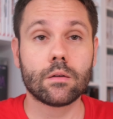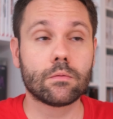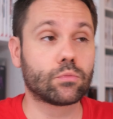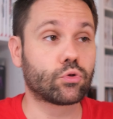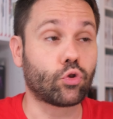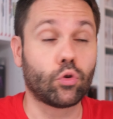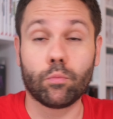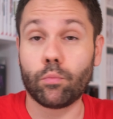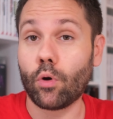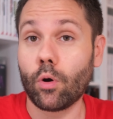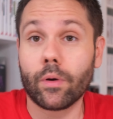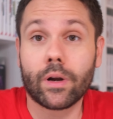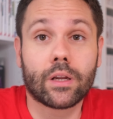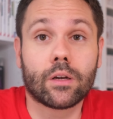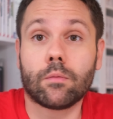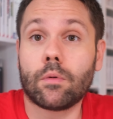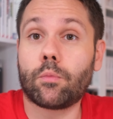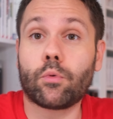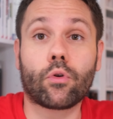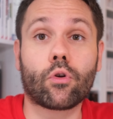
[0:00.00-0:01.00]
soy pobre,
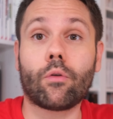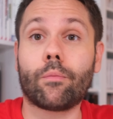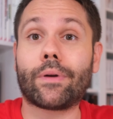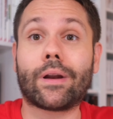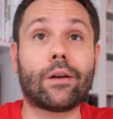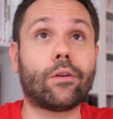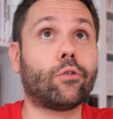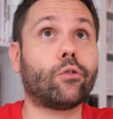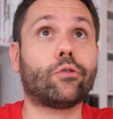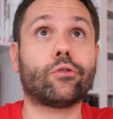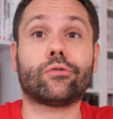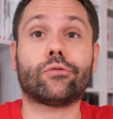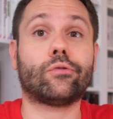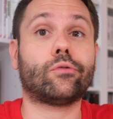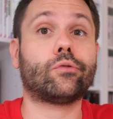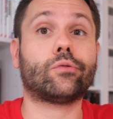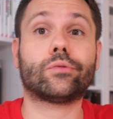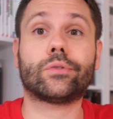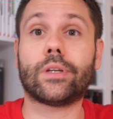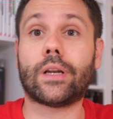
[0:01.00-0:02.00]
no me puedo comprar los,
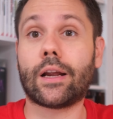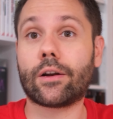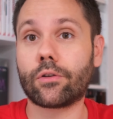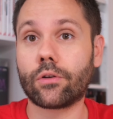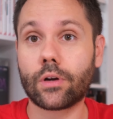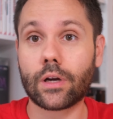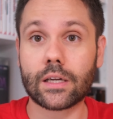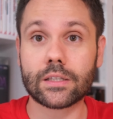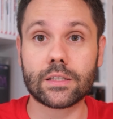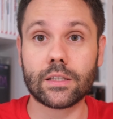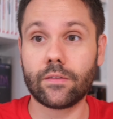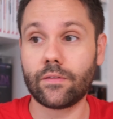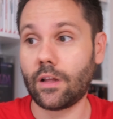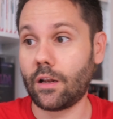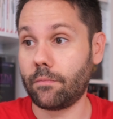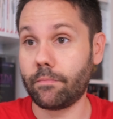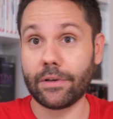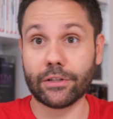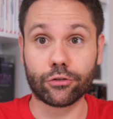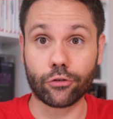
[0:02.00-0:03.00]
tiras rojas y
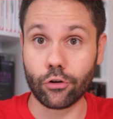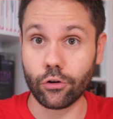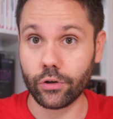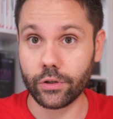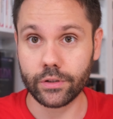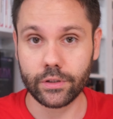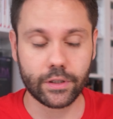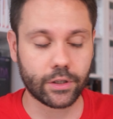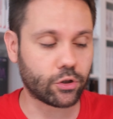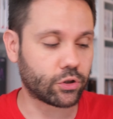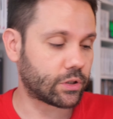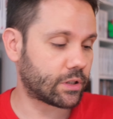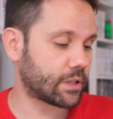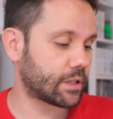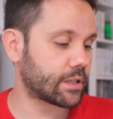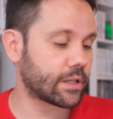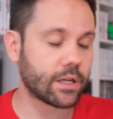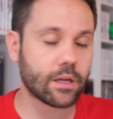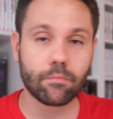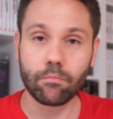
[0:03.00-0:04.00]
del Metroid ni cosas
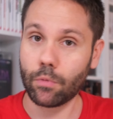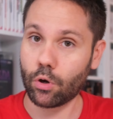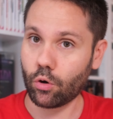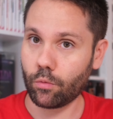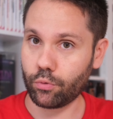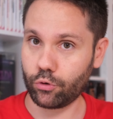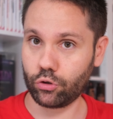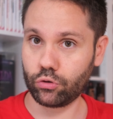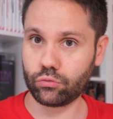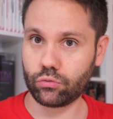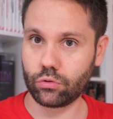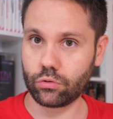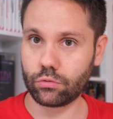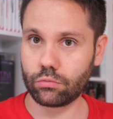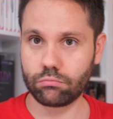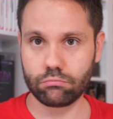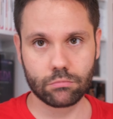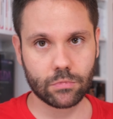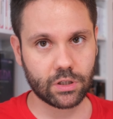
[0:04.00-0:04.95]
así, me compro estos,